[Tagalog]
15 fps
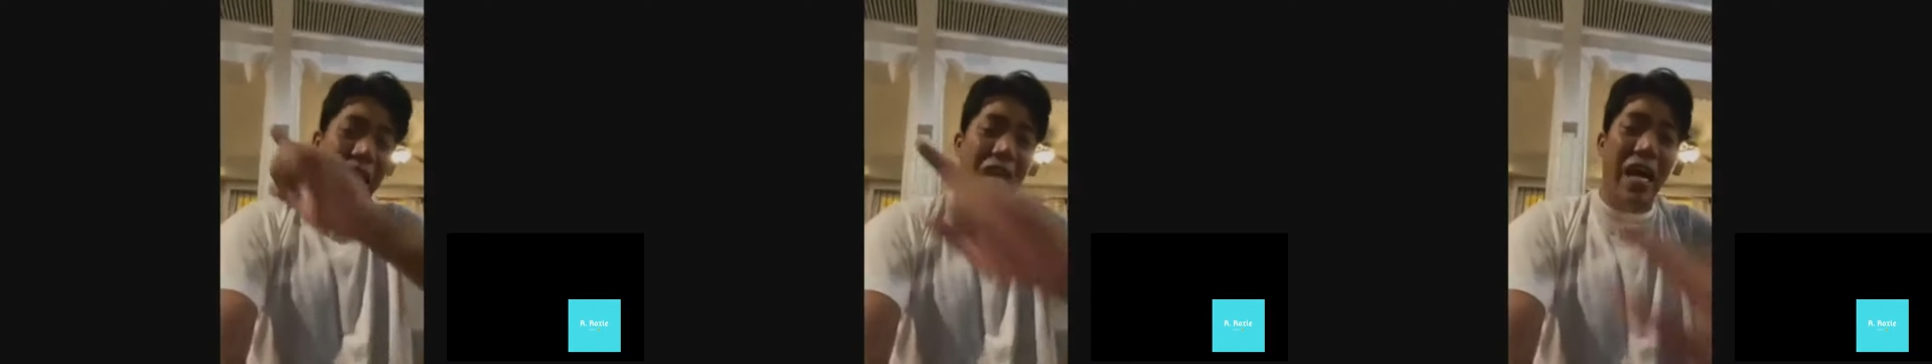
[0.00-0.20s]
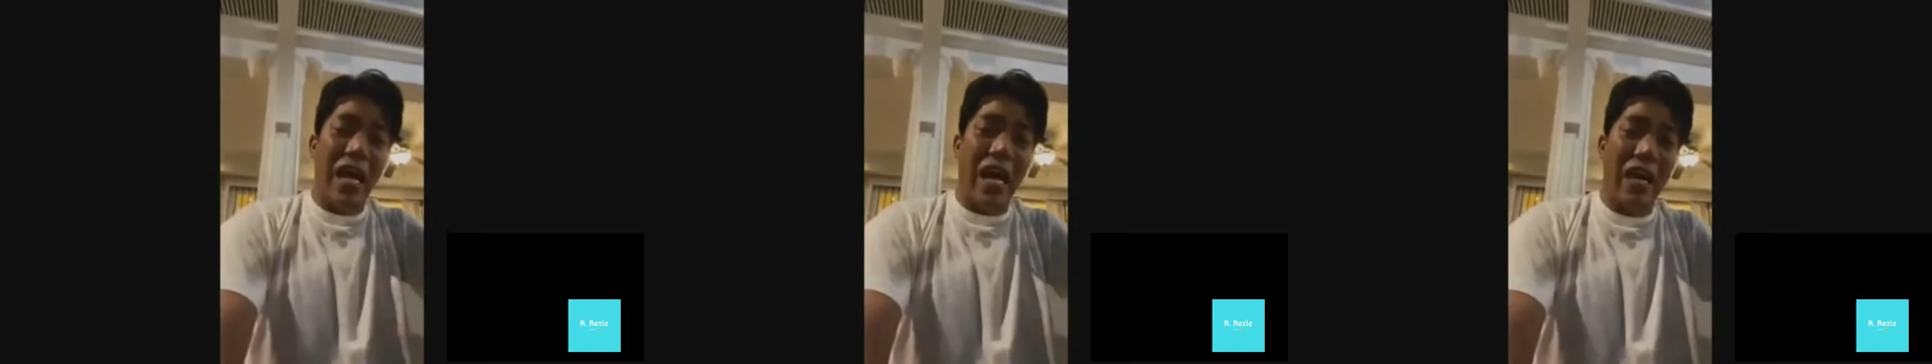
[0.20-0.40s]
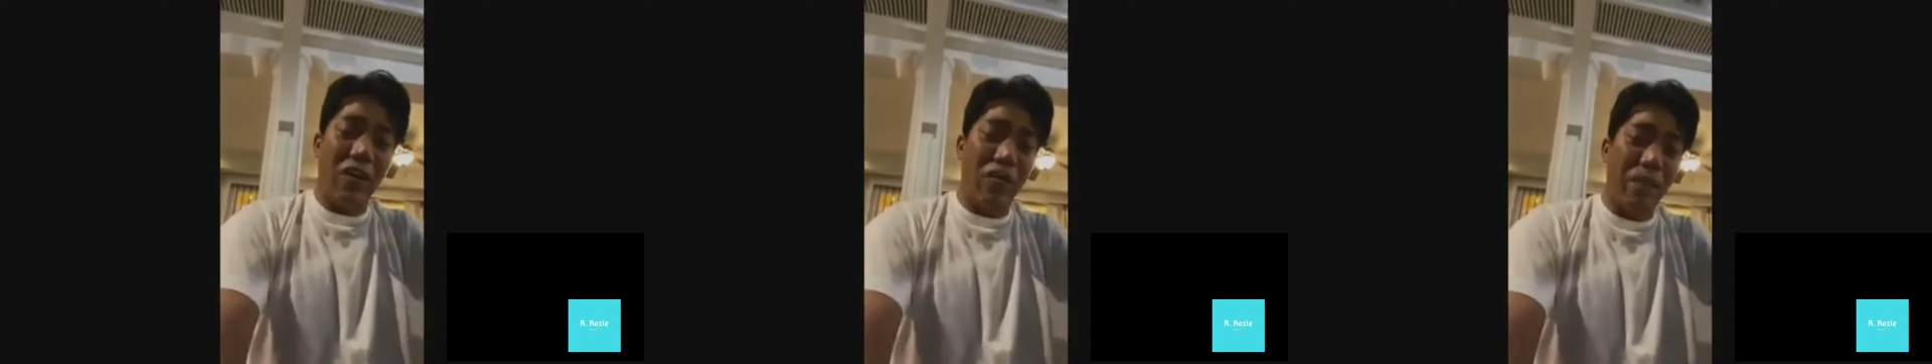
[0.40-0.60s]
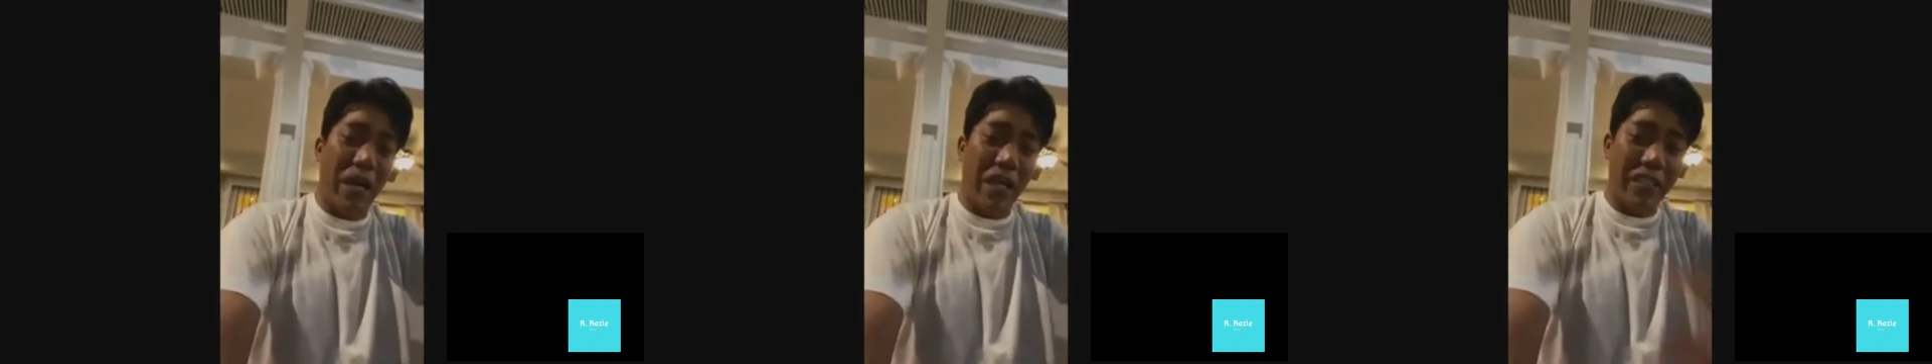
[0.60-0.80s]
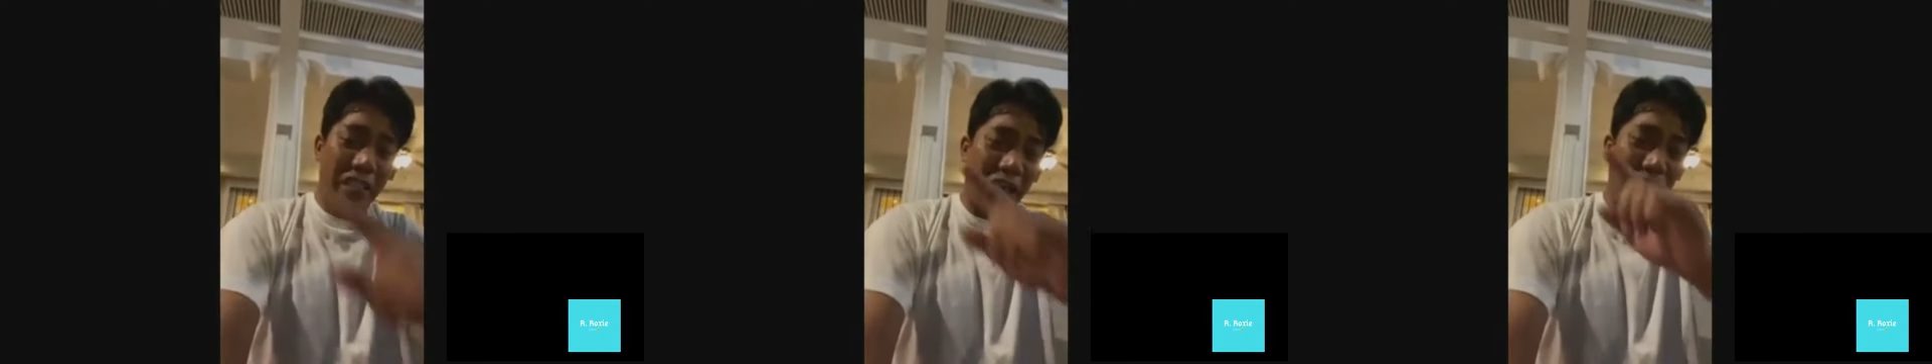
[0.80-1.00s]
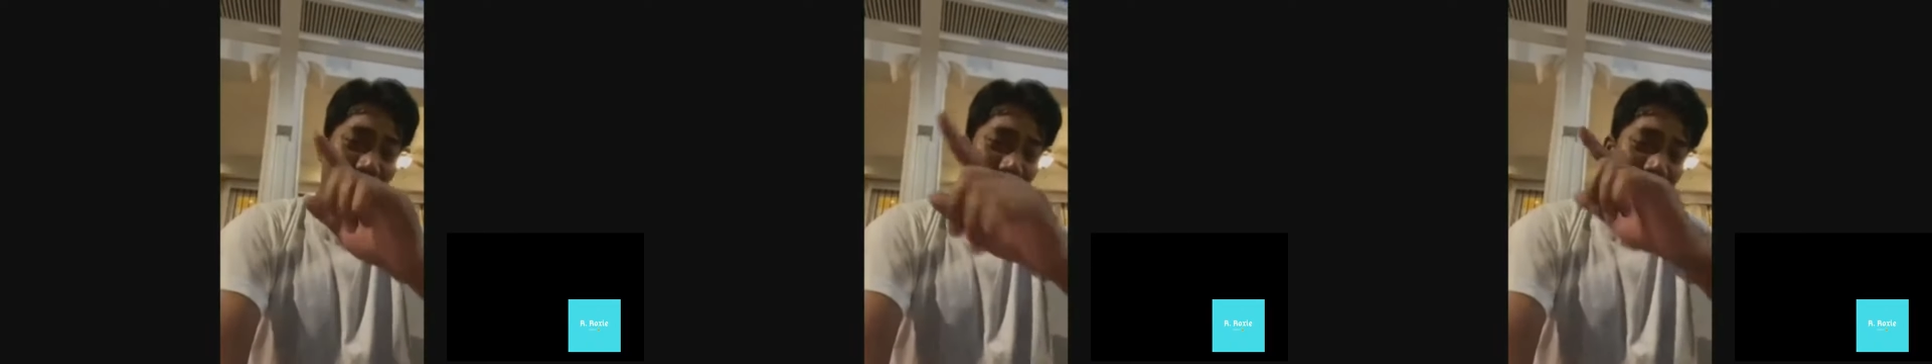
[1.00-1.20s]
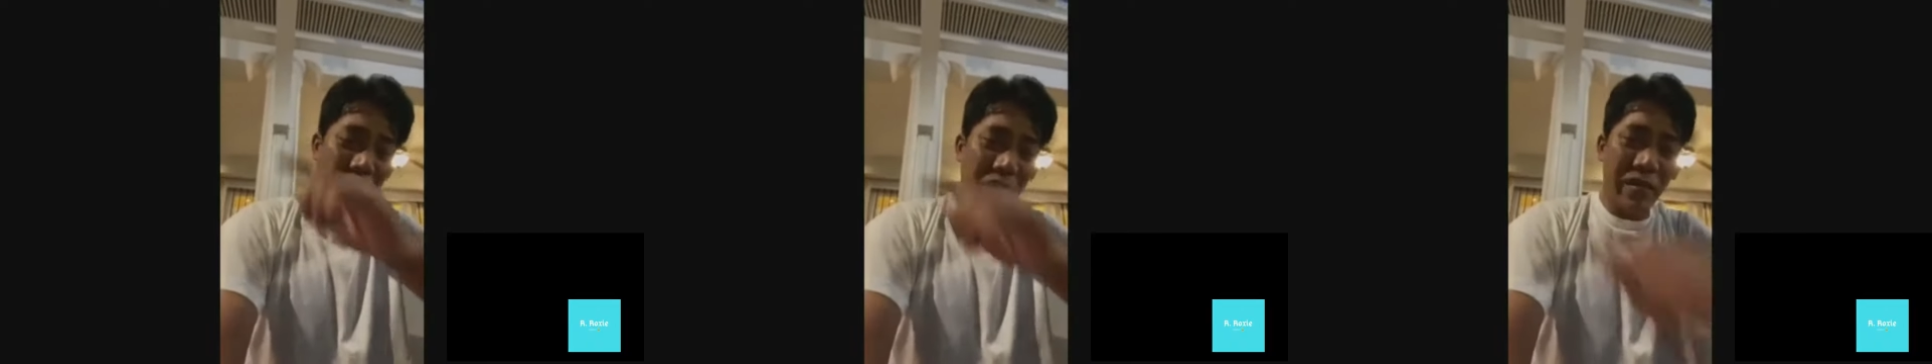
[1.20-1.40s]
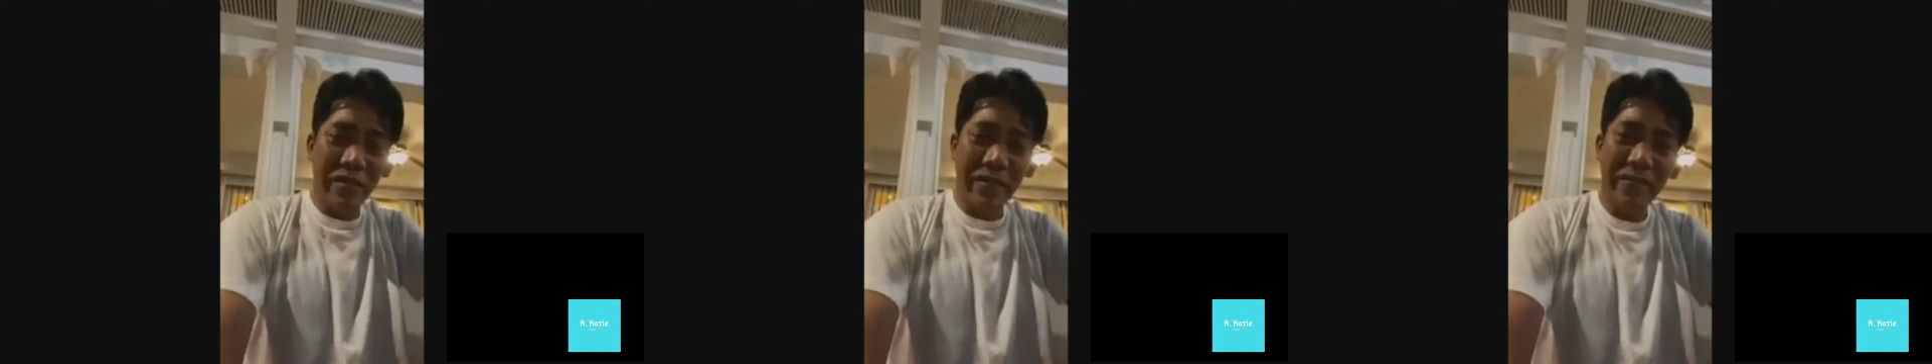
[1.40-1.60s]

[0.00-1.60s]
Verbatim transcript: lang kaya ko para sa iyo, Mayor.